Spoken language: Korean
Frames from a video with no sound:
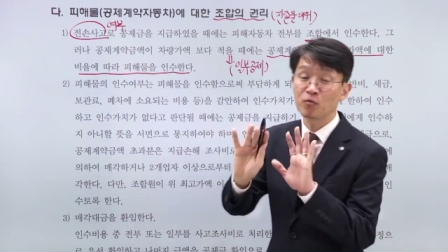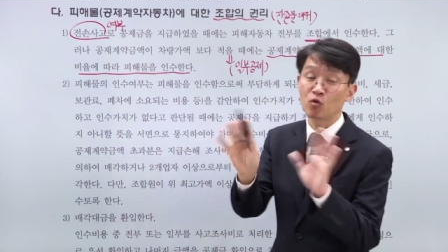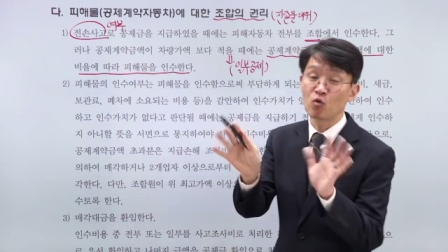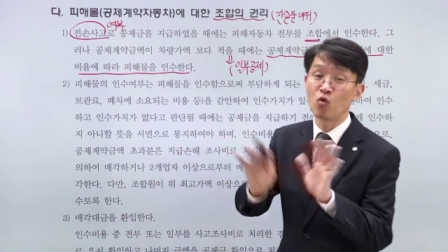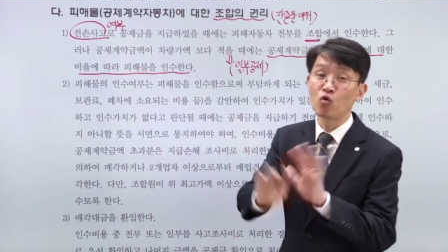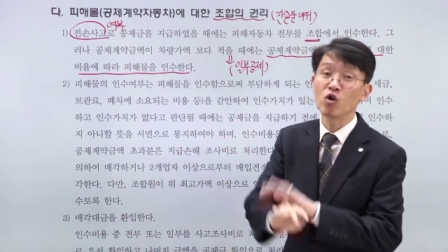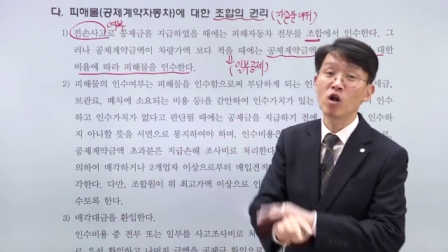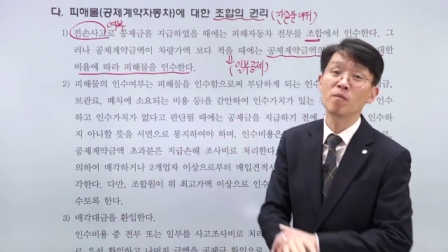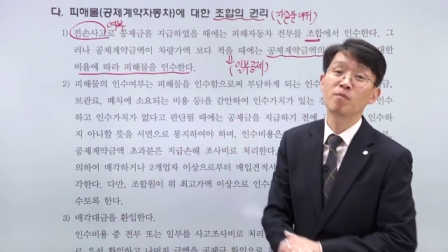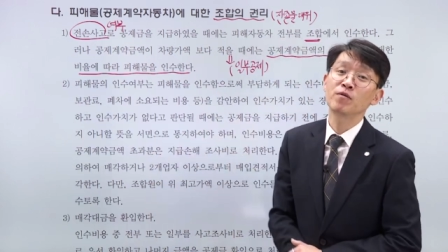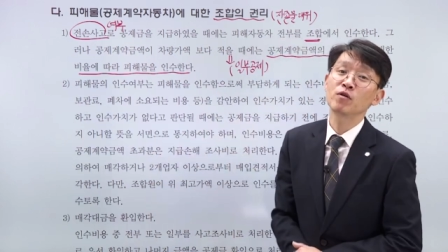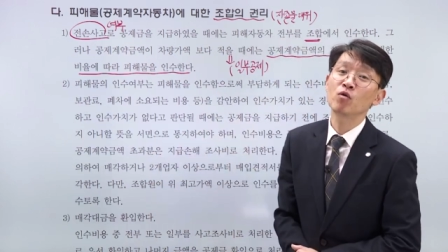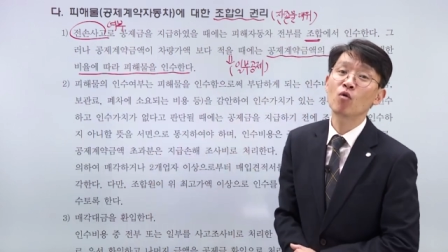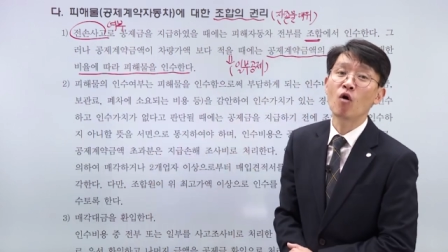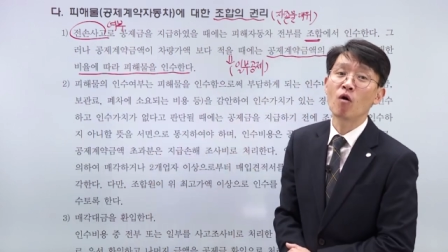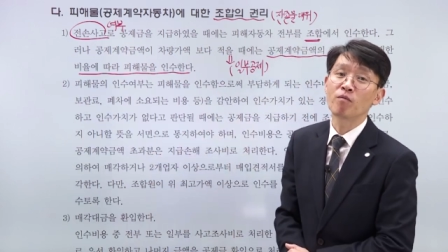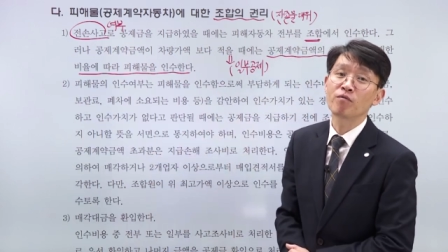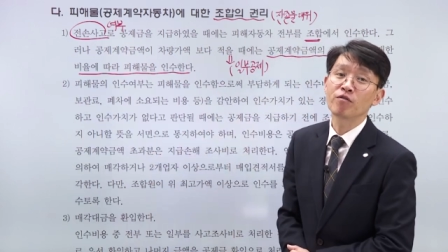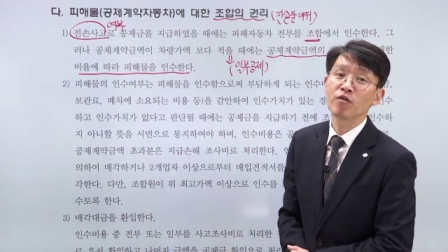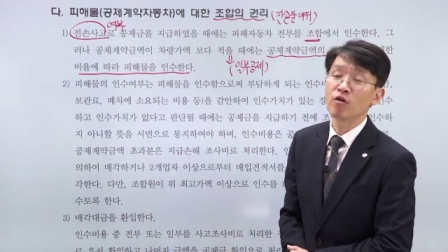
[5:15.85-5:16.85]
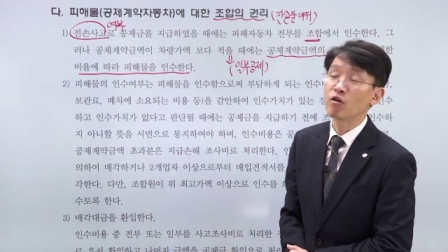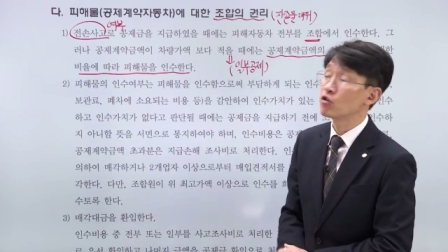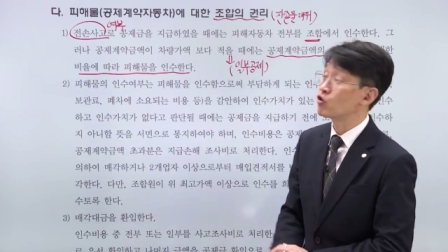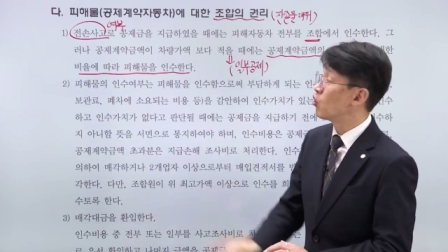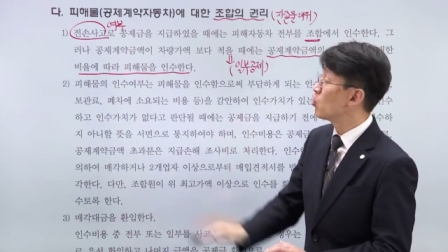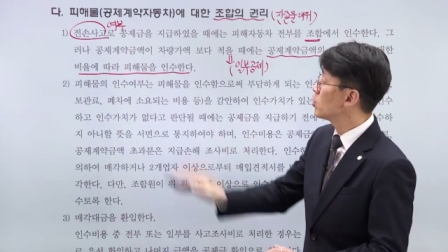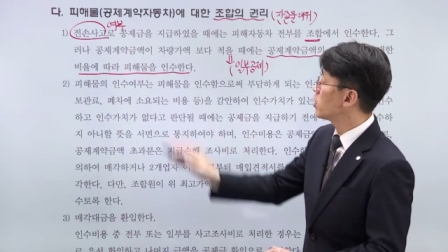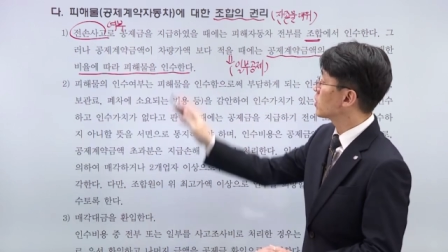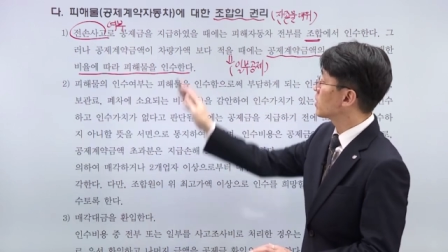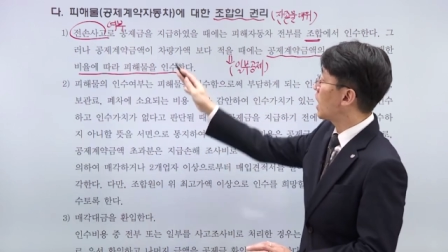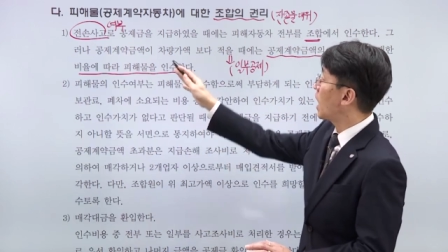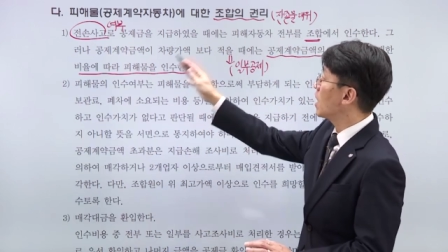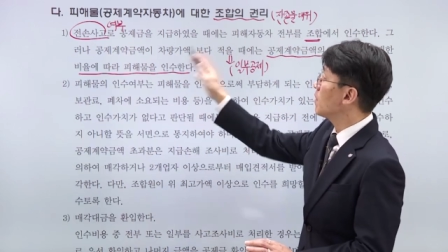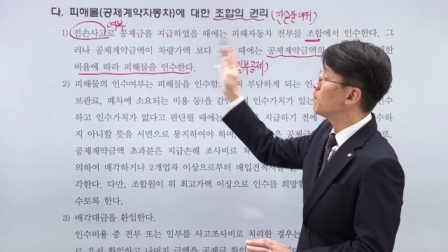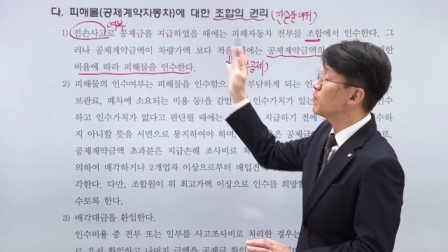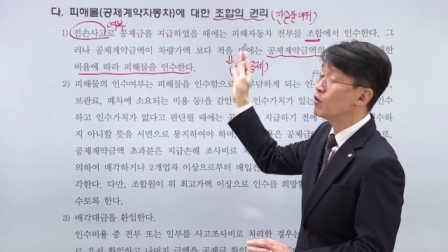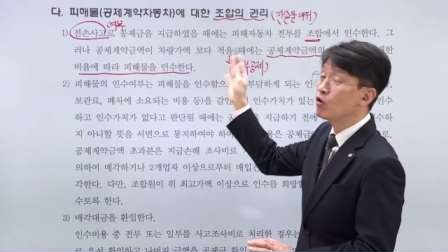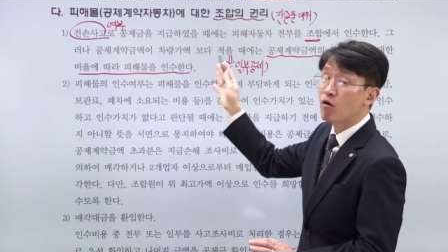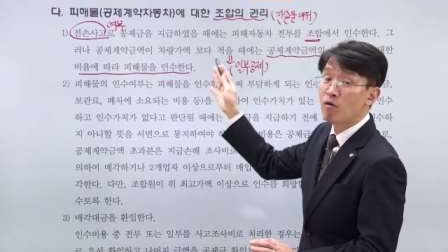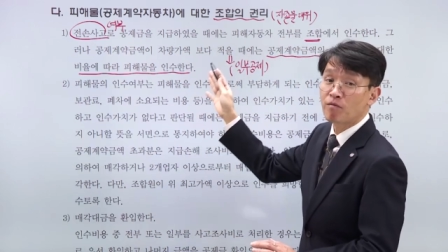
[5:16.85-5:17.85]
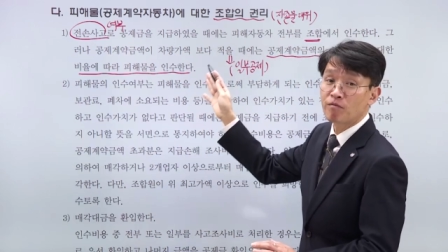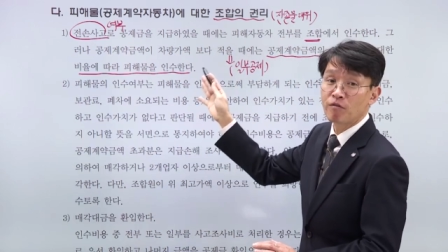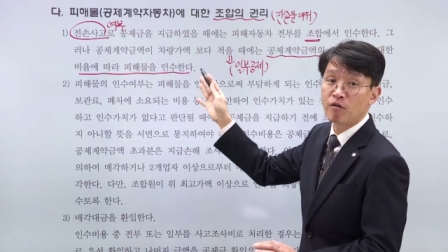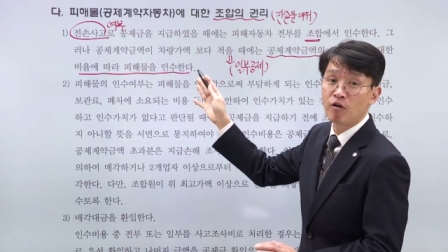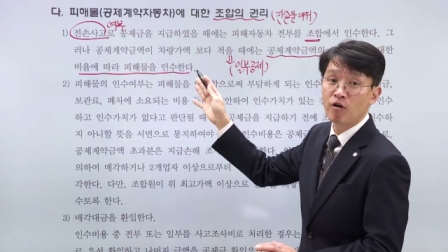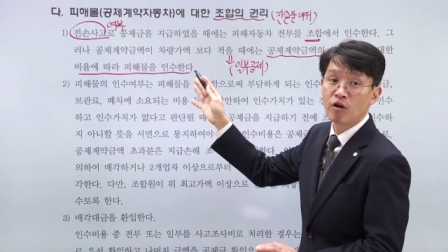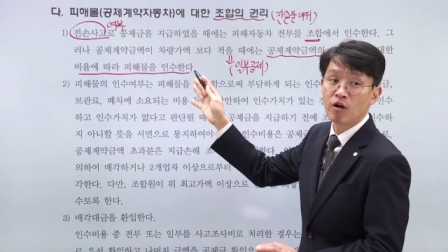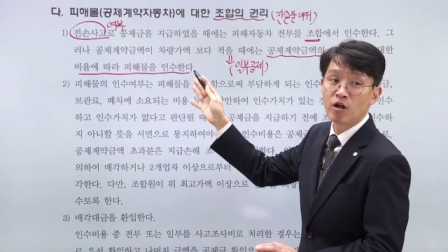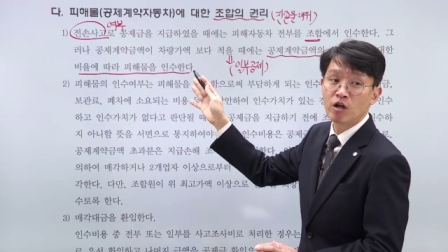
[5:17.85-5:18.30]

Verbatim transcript: 고려할 필요가 없어요. 더 이상 나갈 필요가 없어.